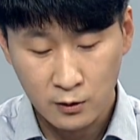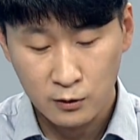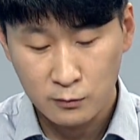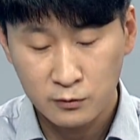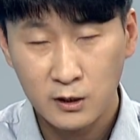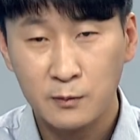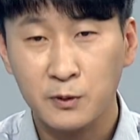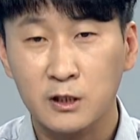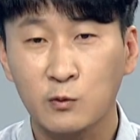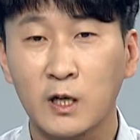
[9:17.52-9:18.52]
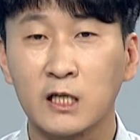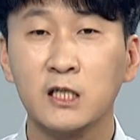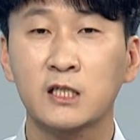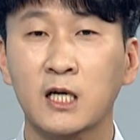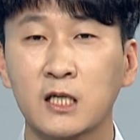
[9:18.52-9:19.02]
여러분들의 비전과
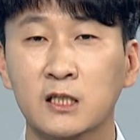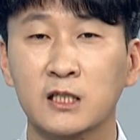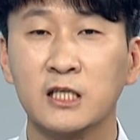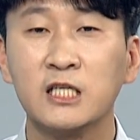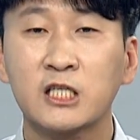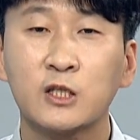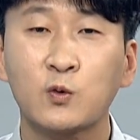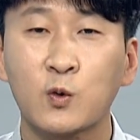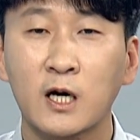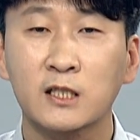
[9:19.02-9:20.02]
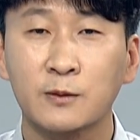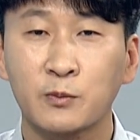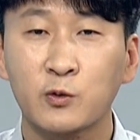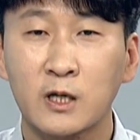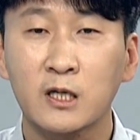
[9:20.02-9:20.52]
일치하는 그 일치도가 이제
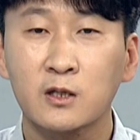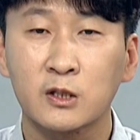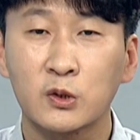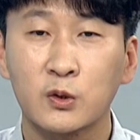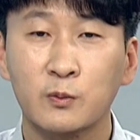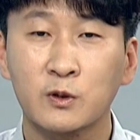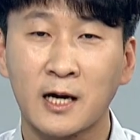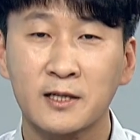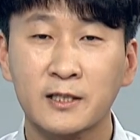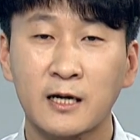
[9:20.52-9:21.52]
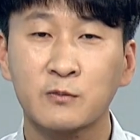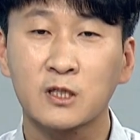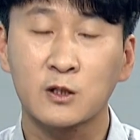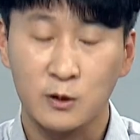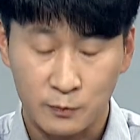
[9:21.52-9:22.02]
필요한 거겠죠. 뭐 다른
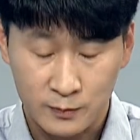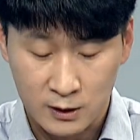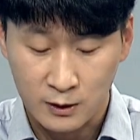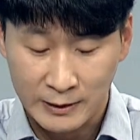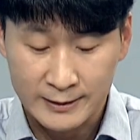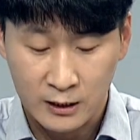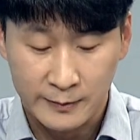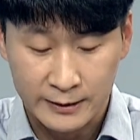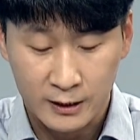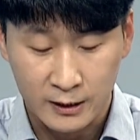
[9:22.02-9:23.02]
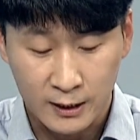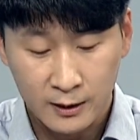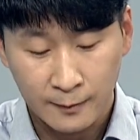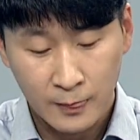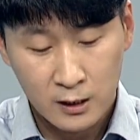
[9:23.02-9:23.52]
사람들이 그 와서 이러면 안 되니까
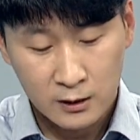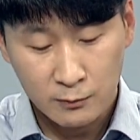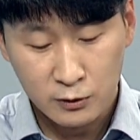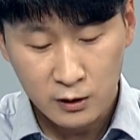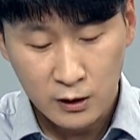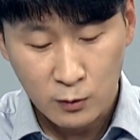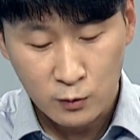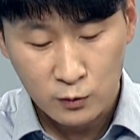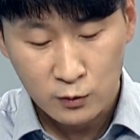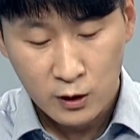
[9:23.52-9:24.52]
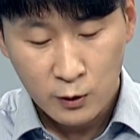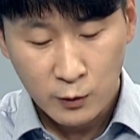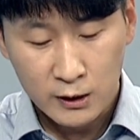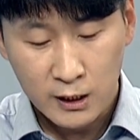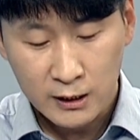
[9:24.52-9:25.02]
세부적인 내용으로는
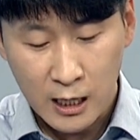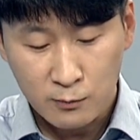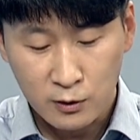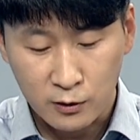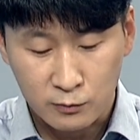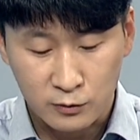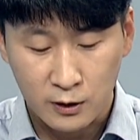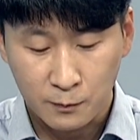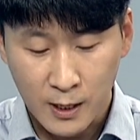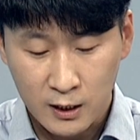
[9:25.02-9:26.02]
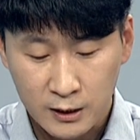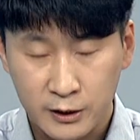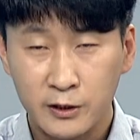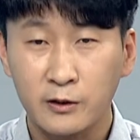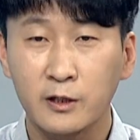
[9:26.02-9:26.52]
회사의 사업을 여러분들이 파악을
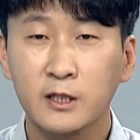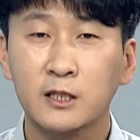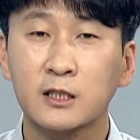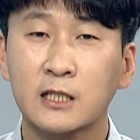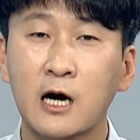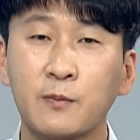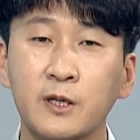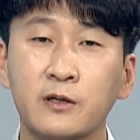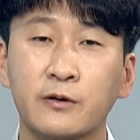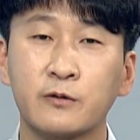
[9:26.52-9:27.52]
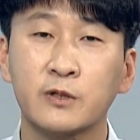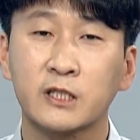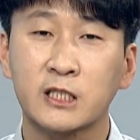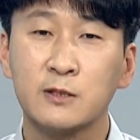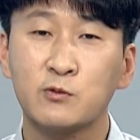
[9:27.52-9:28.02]
하셔서 이 사업이 여러분의
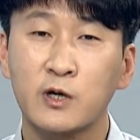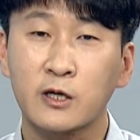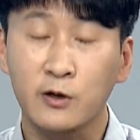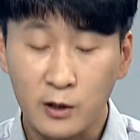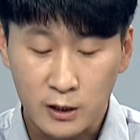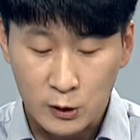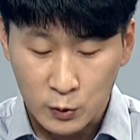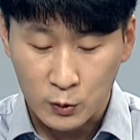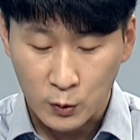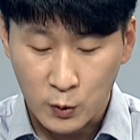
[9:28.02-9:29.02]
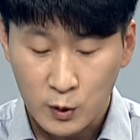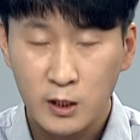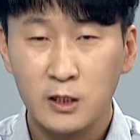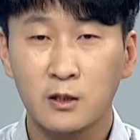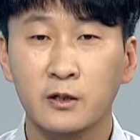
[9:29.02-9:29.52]
직무와 연결될 수 있도록
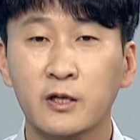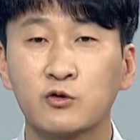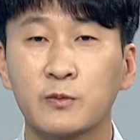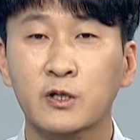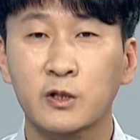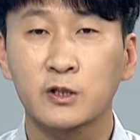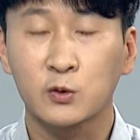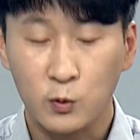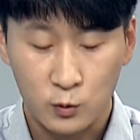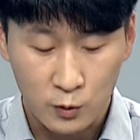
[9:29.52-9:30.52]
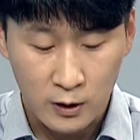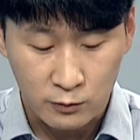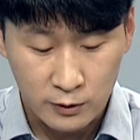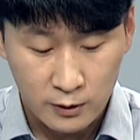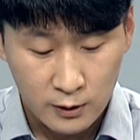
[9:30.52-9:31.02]
음. 어, 해주면 굉장히 좋을 것
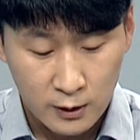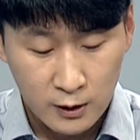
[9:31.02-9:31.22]
같고요.